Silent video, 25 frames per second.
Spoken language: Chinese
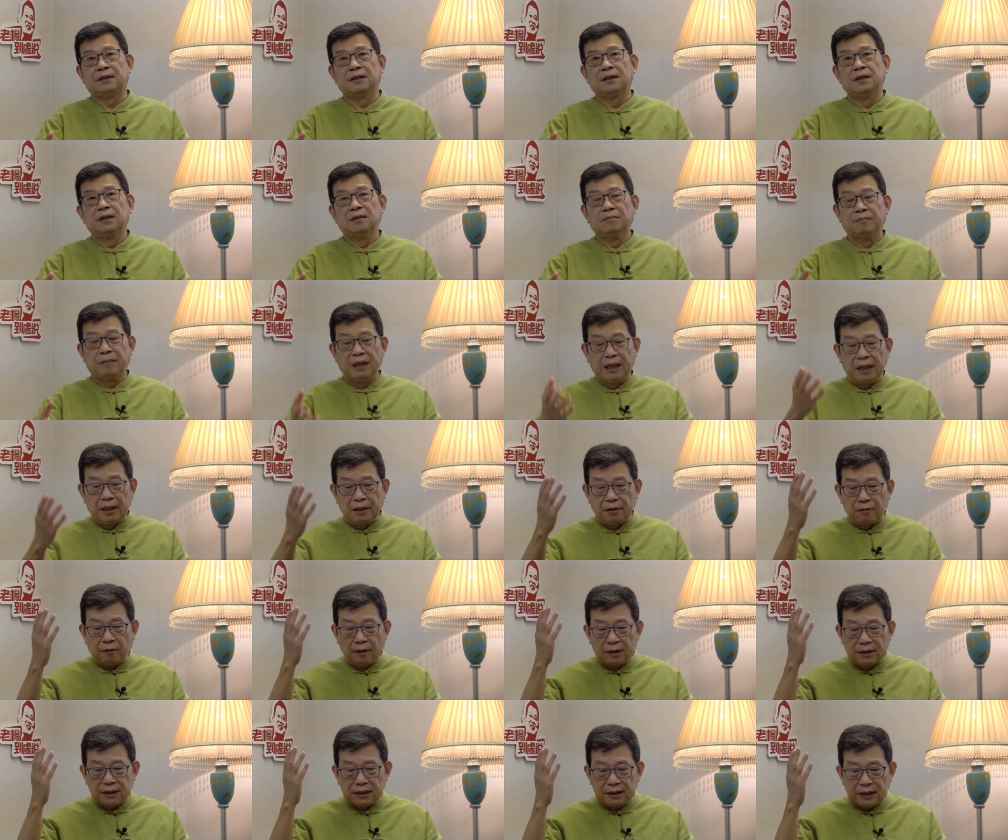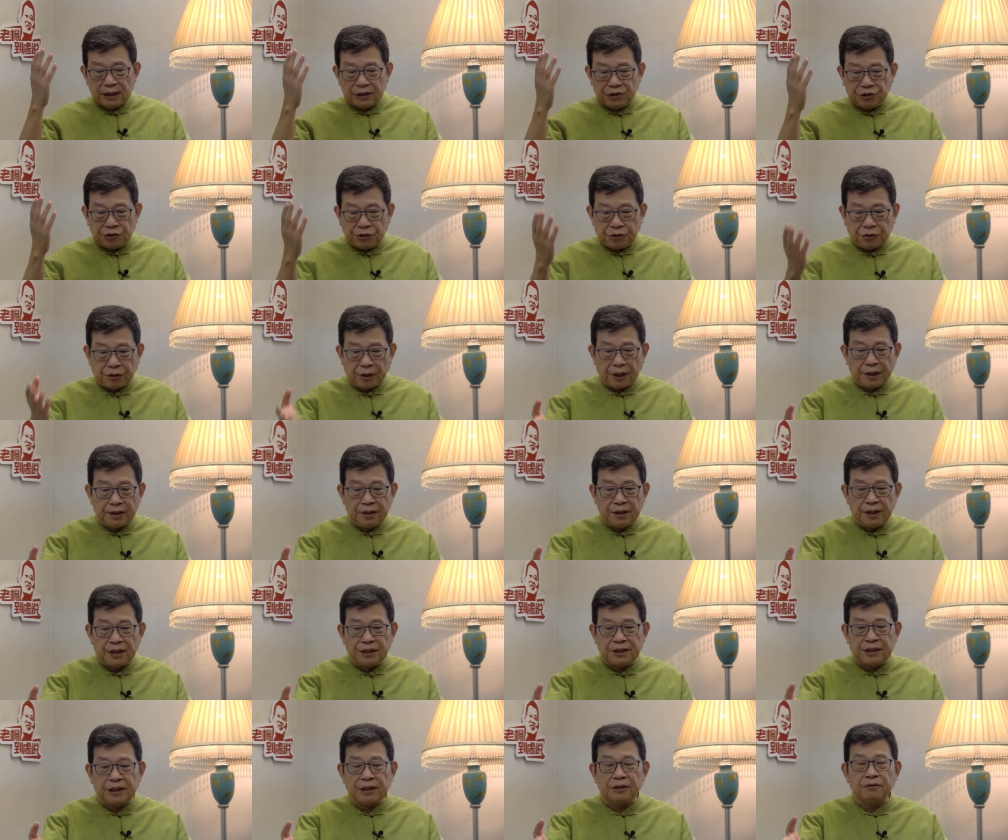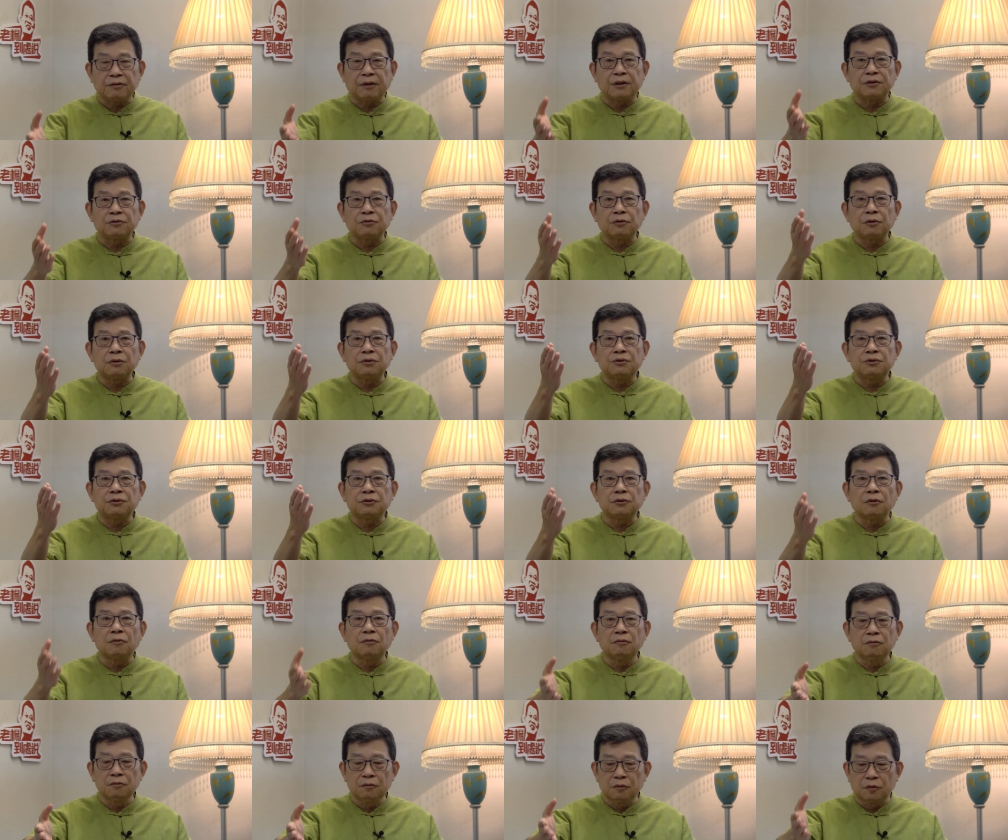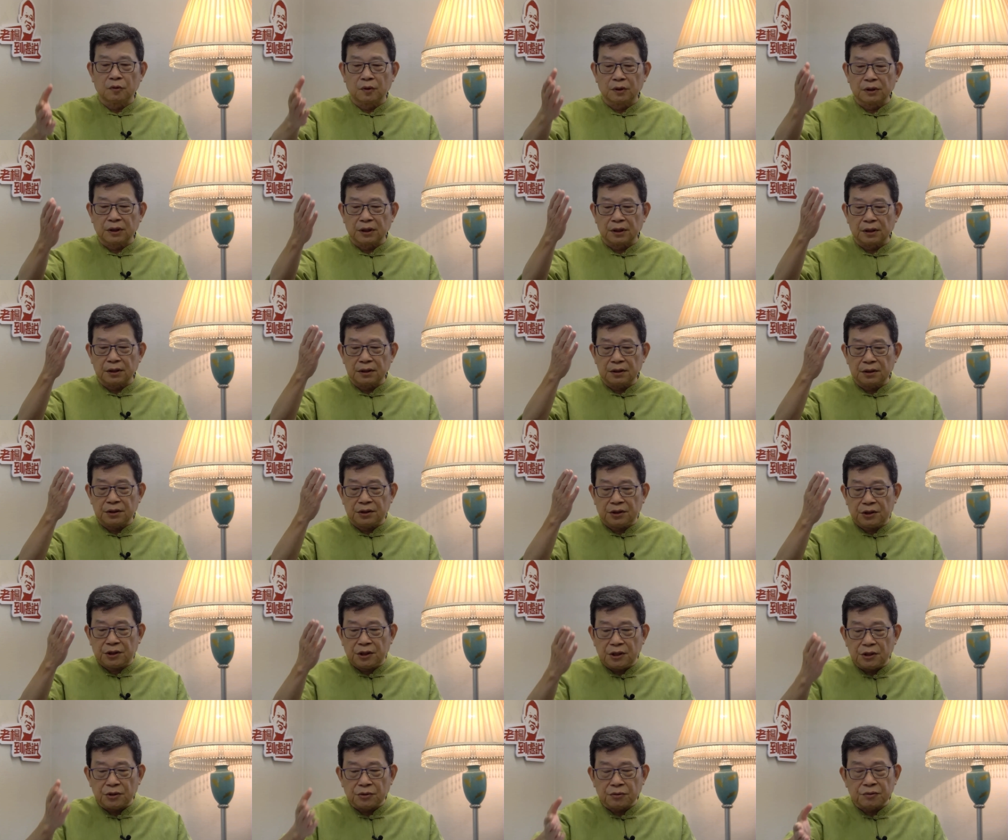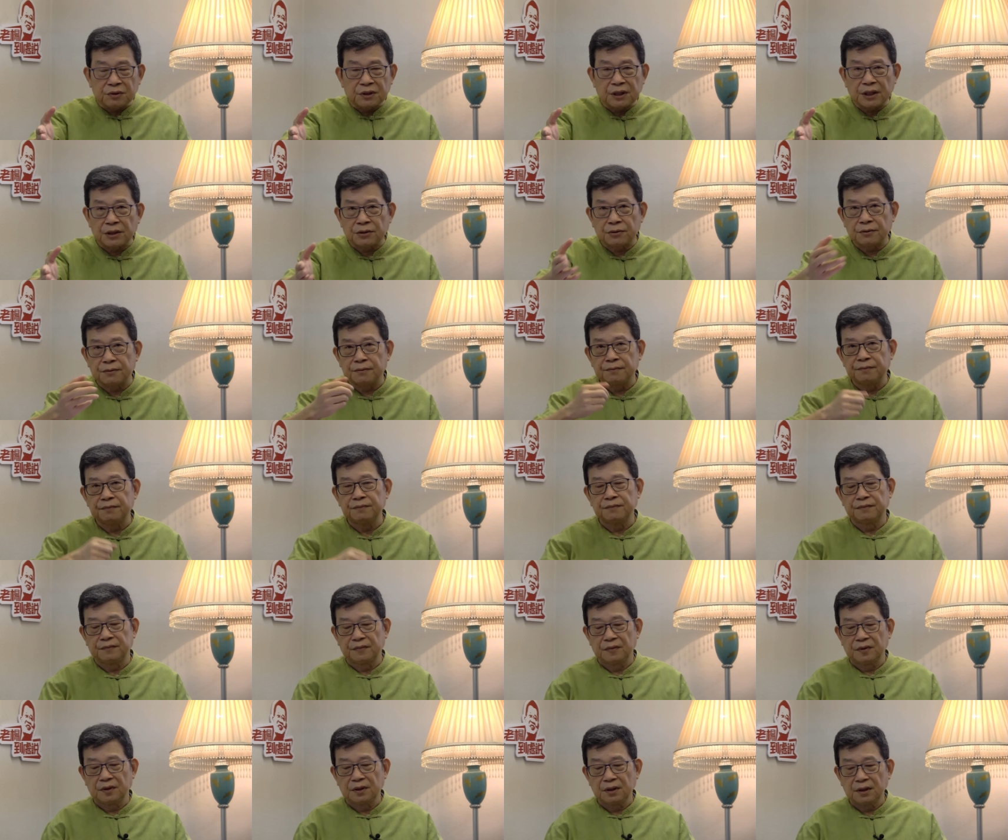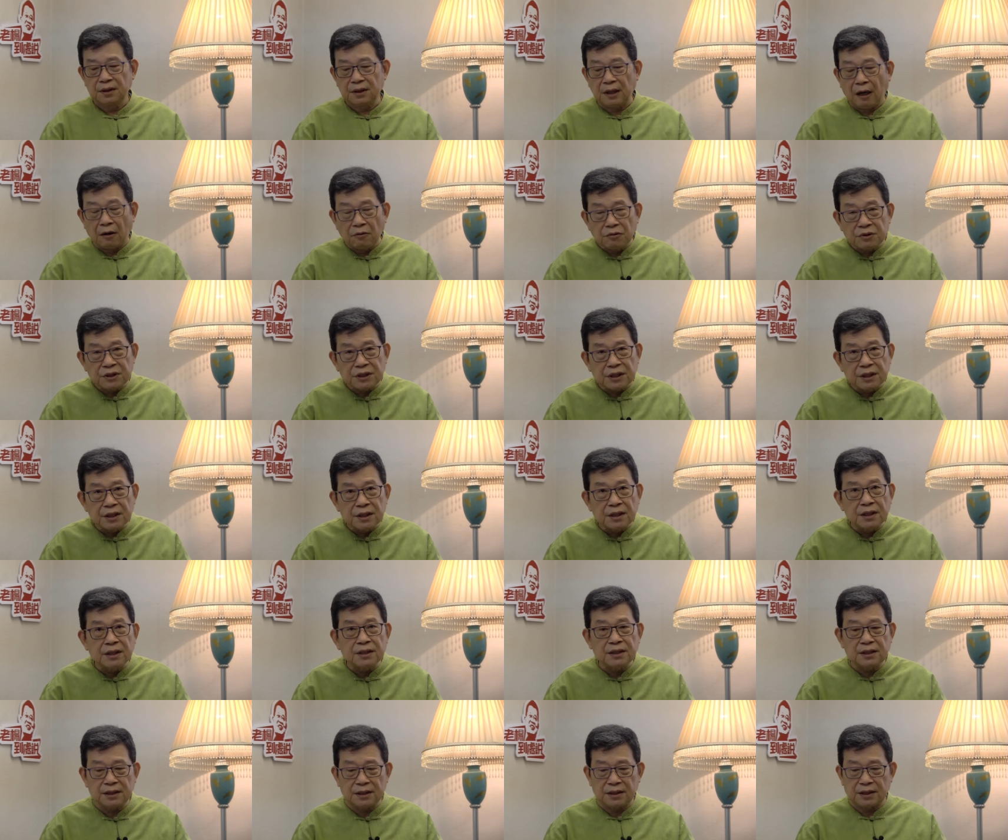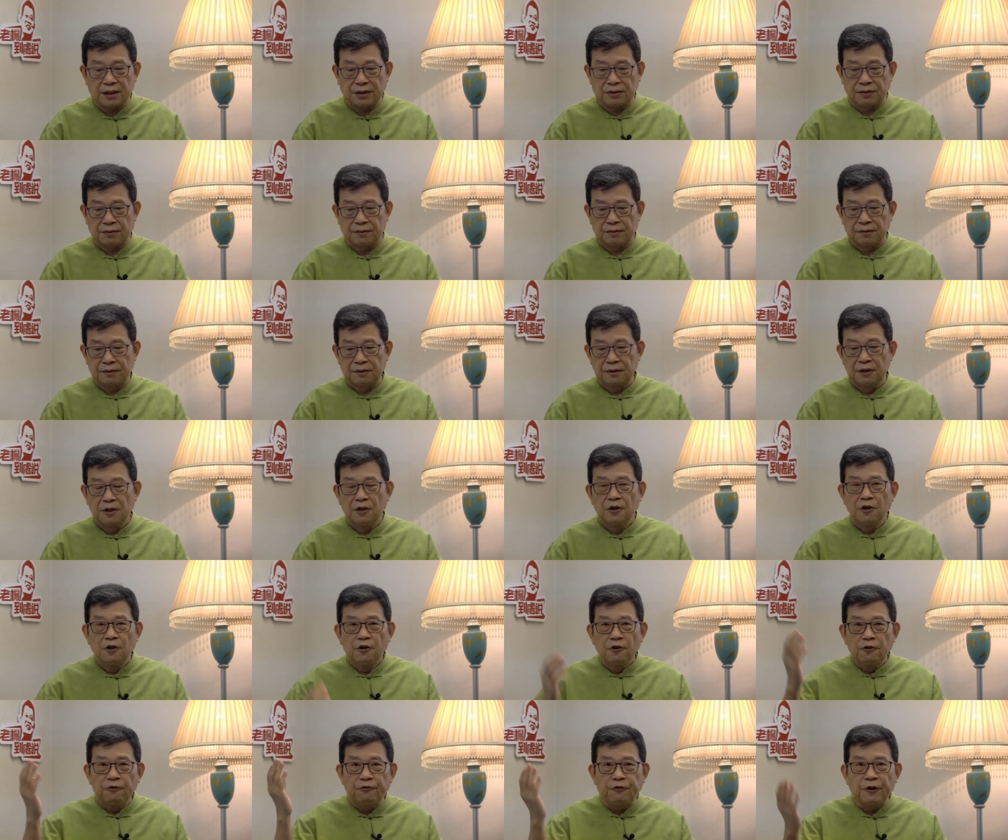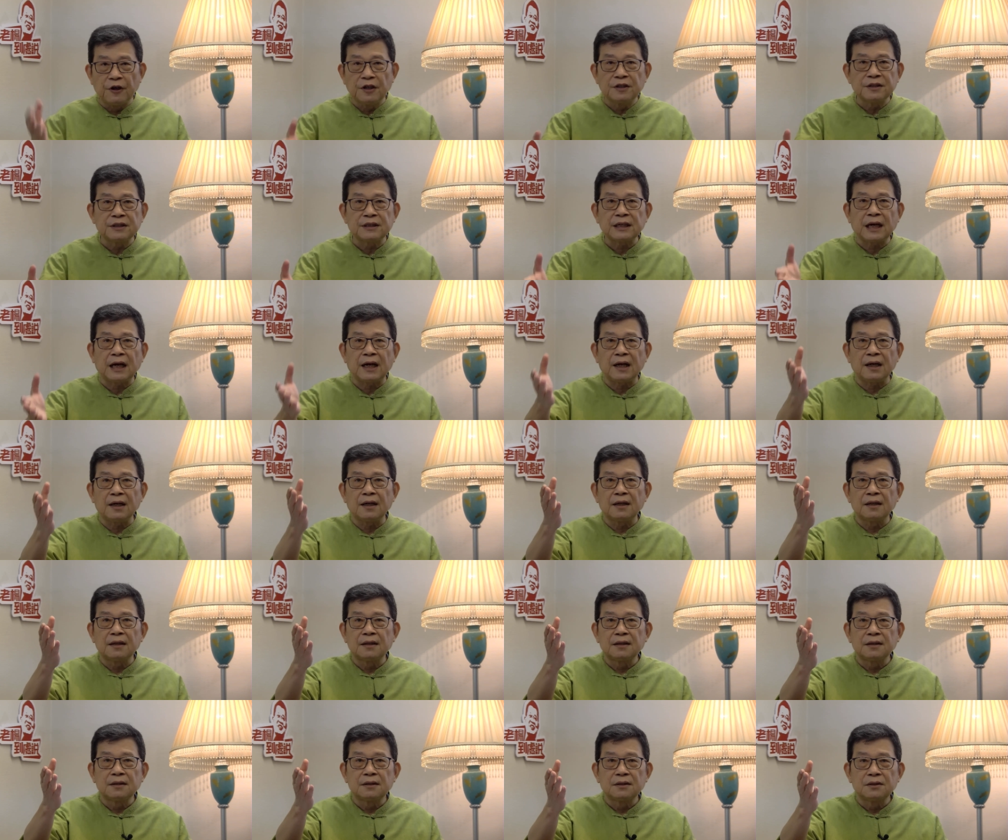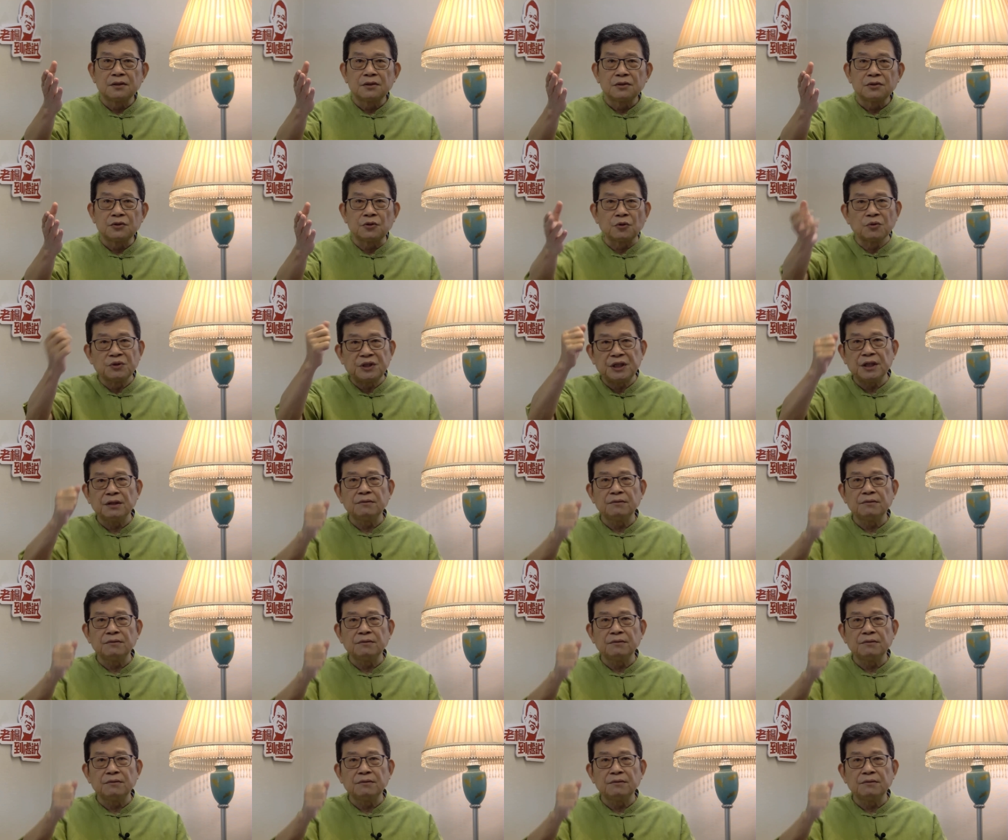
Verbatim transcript: 美国正在全力切断对中国的技术接触、高新科技接触，封杀中兴，